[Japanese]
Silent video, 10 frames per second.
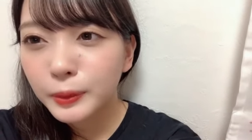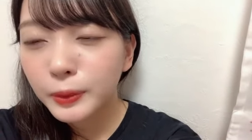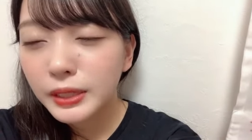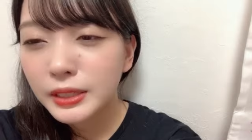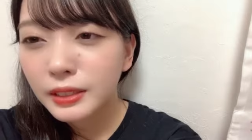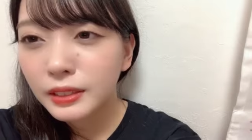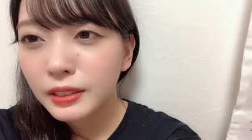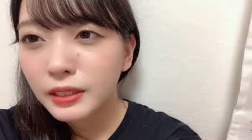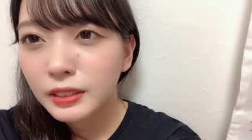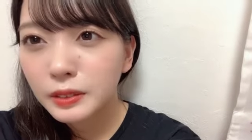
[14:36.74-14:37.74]
嬉しかった
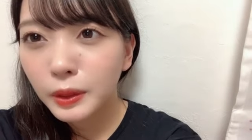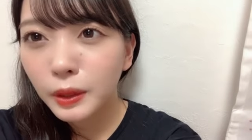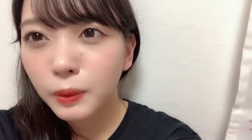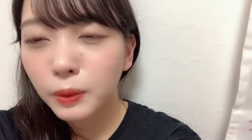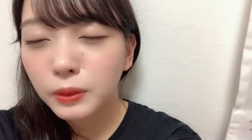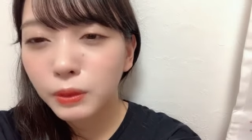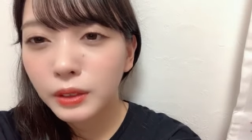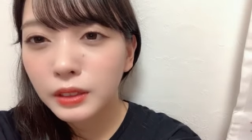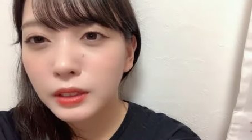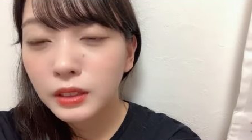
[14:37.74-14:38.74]
です結構本当
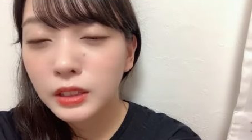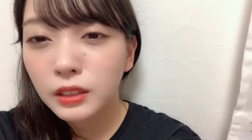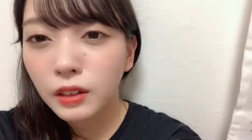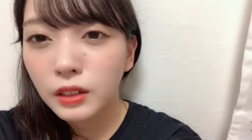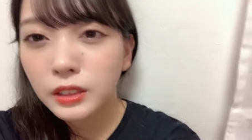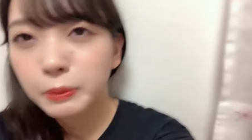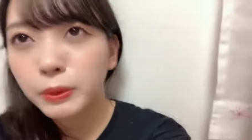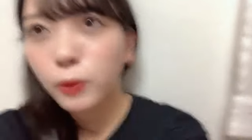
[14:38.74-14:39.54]
に一から全部